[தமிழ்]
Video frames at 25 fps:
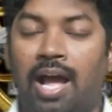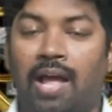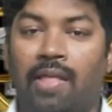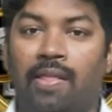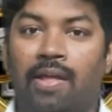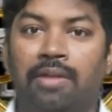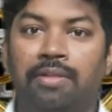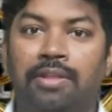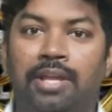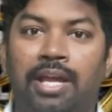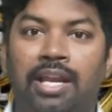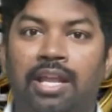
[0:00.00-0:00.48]

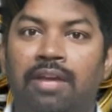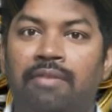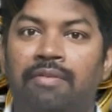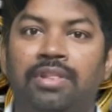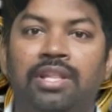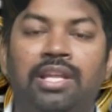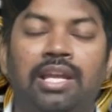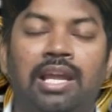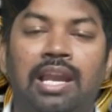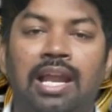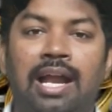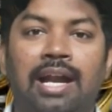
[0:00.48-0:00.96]
அதாவது என்னை
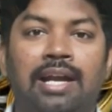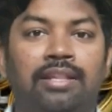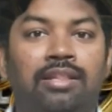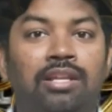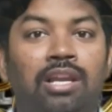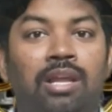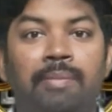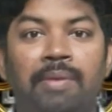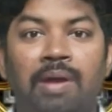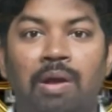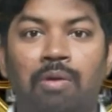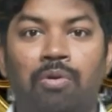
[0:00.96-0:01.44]
வந்து எல்லா
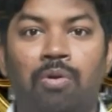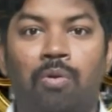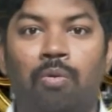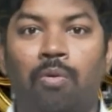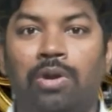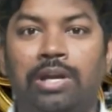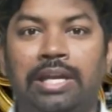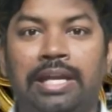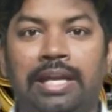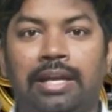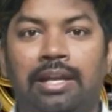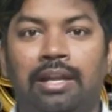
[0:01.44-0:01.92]
இடத்துலையுமே அவங்க
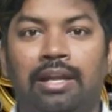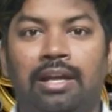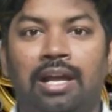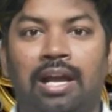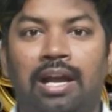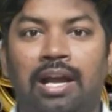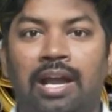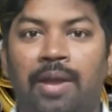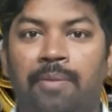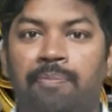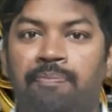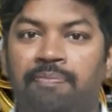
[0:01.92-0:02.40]
ஓட்டிகிட்டு
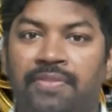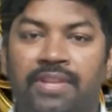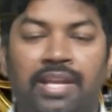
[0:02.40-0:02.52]
இருக்காங்க